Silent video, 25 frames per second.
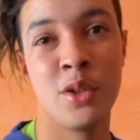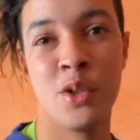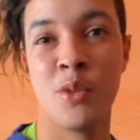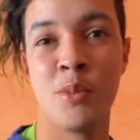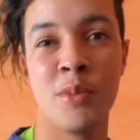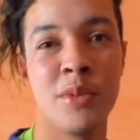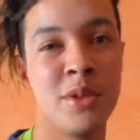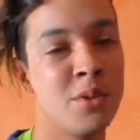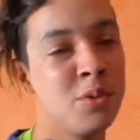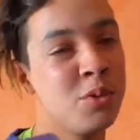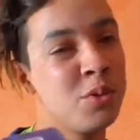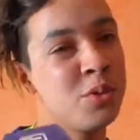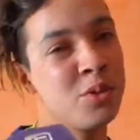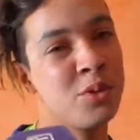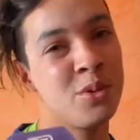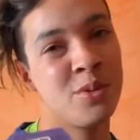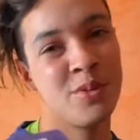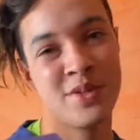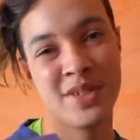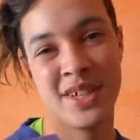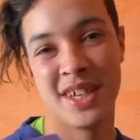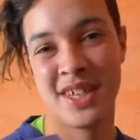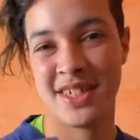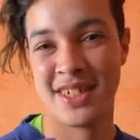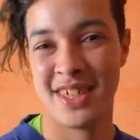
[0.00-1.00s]
اليوم
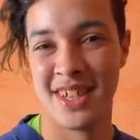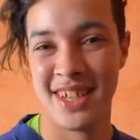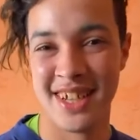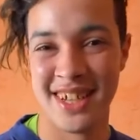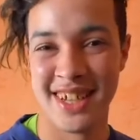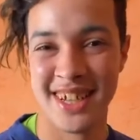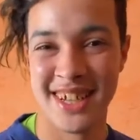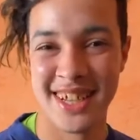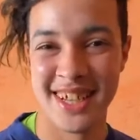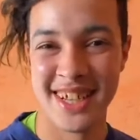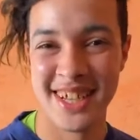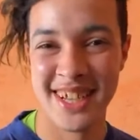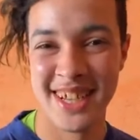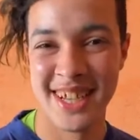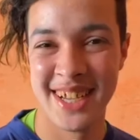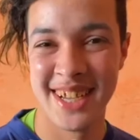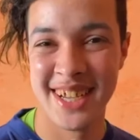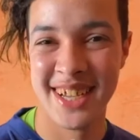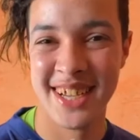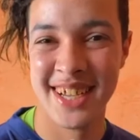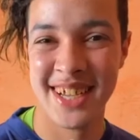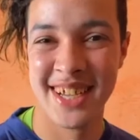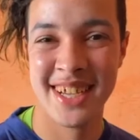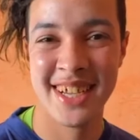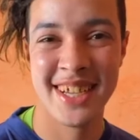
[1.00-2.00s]
دوزتو في كازا
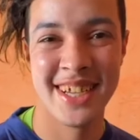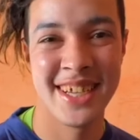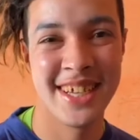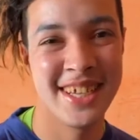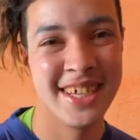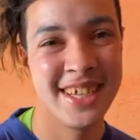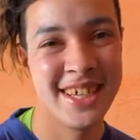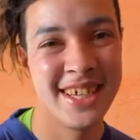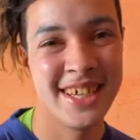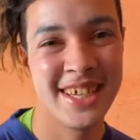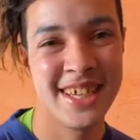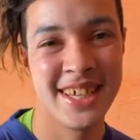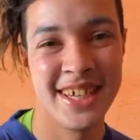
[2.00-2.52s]
علاش كد